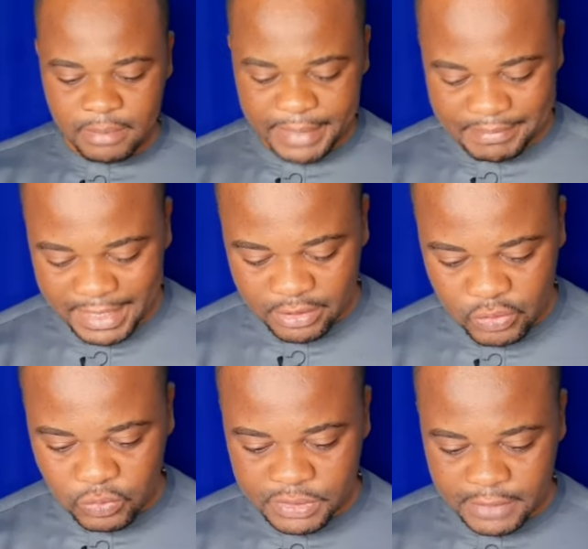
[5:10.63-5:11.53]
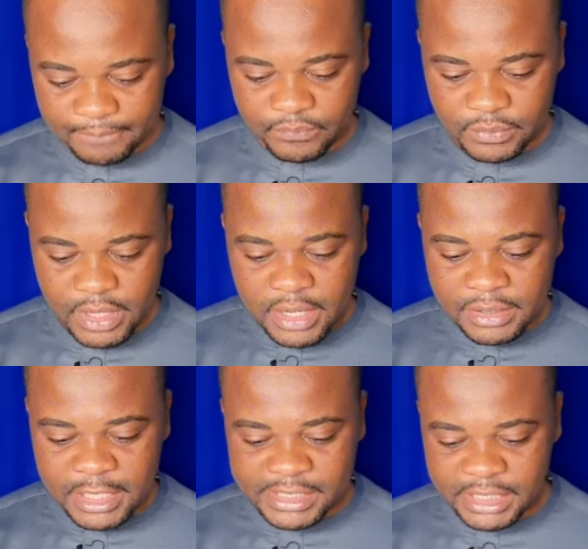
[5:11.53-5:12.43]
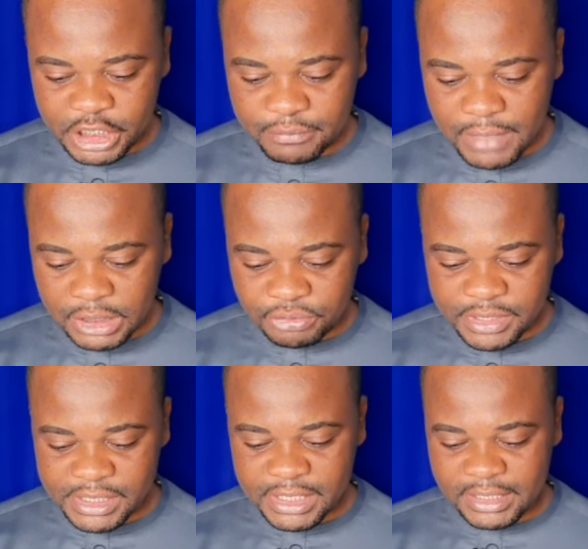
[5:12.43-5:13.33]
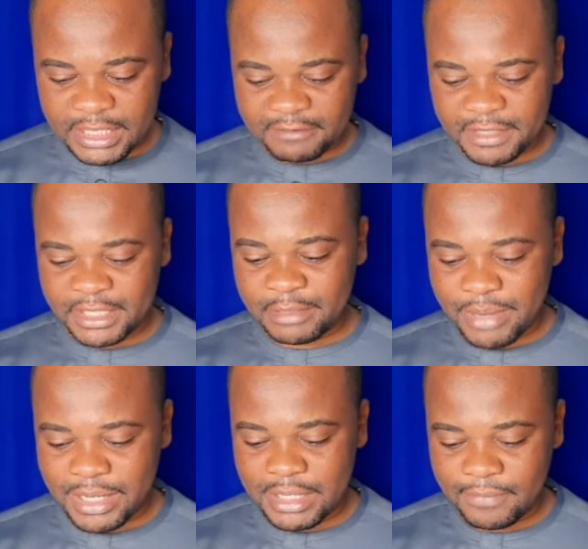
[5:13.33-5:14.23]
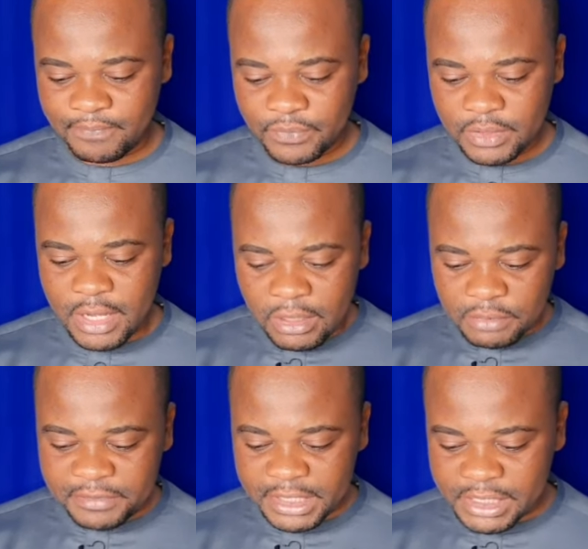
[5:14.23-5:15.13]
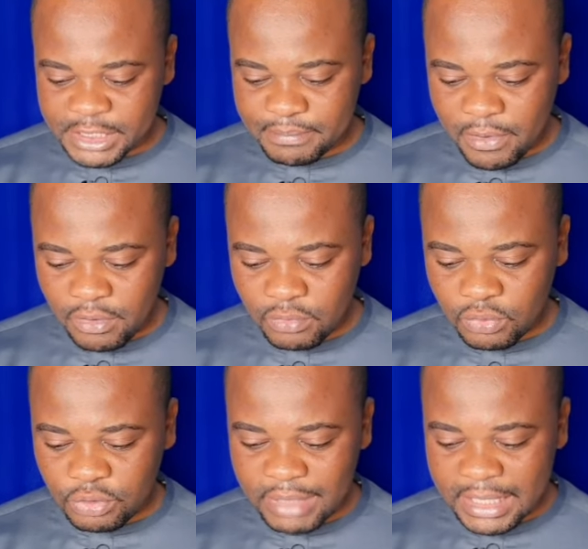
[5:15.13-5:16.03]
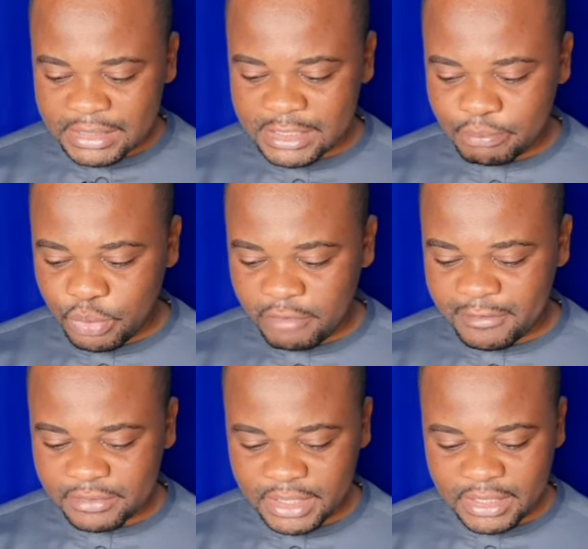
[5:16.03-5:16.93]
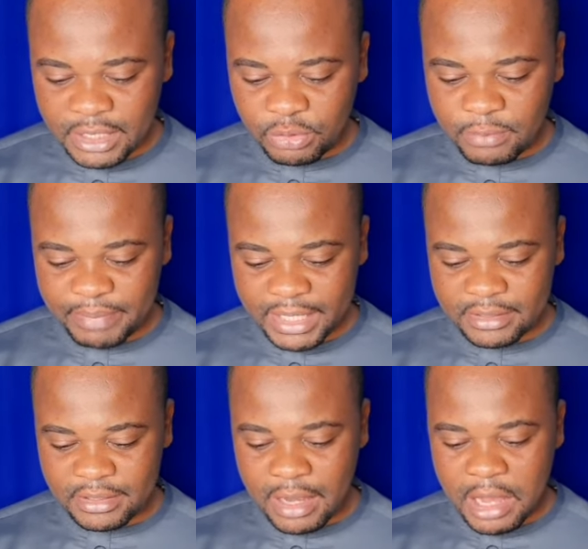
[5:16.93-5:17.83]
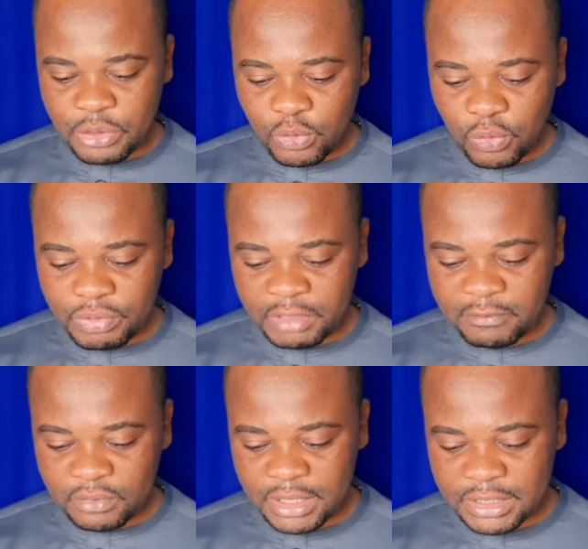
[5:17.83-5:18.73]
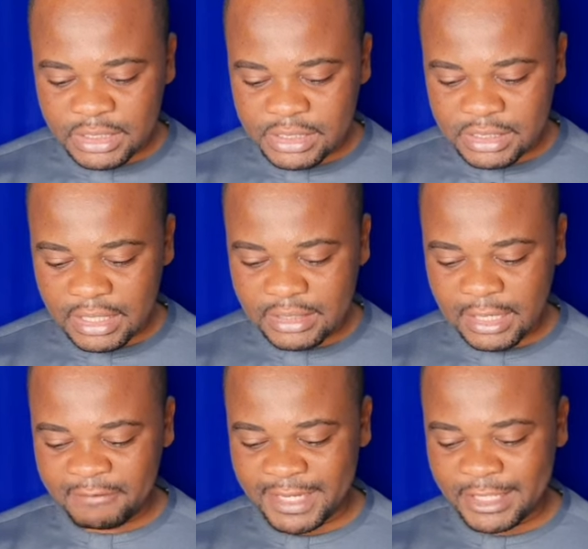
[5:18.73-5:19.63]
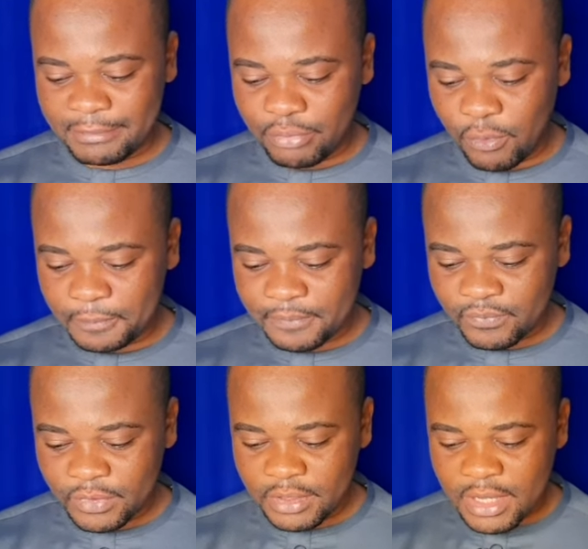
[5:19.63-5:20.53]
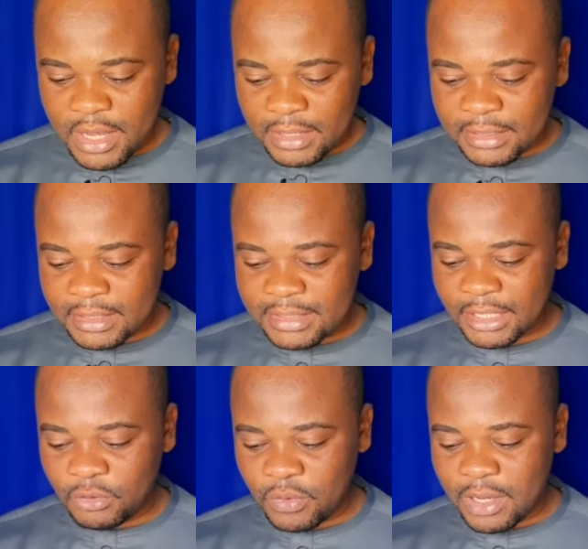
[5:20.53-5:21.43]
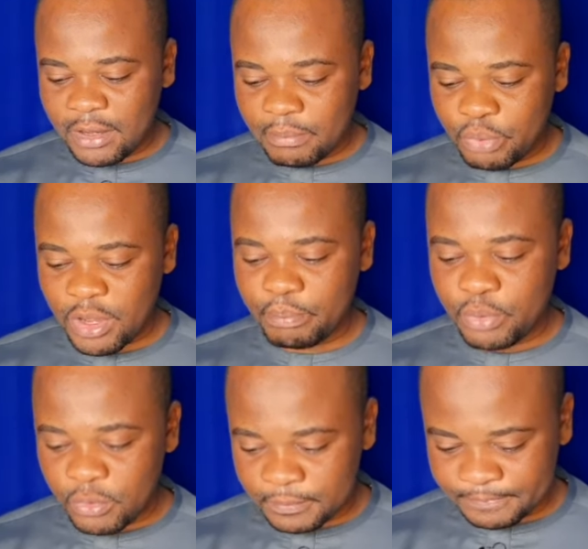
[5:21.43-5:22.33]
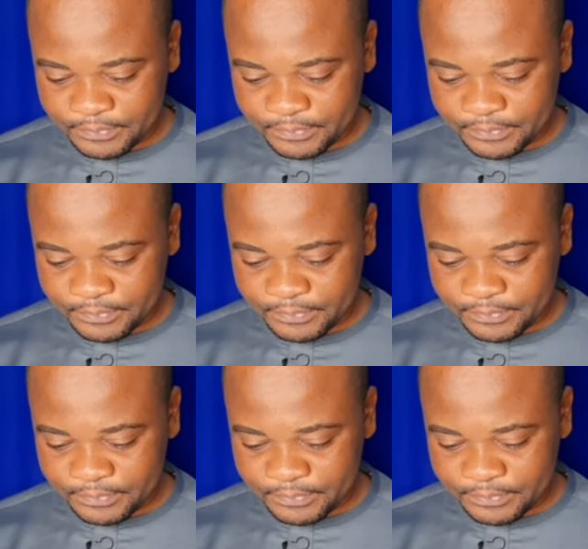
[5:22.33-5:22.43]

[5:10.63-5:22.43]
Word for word: Première cause, dessèchement du disque intervertébral. Le vieillissement ou une maladie peuvent entraîner une perte à au niveau des disques intervertébraux, les détériorant peu à peu.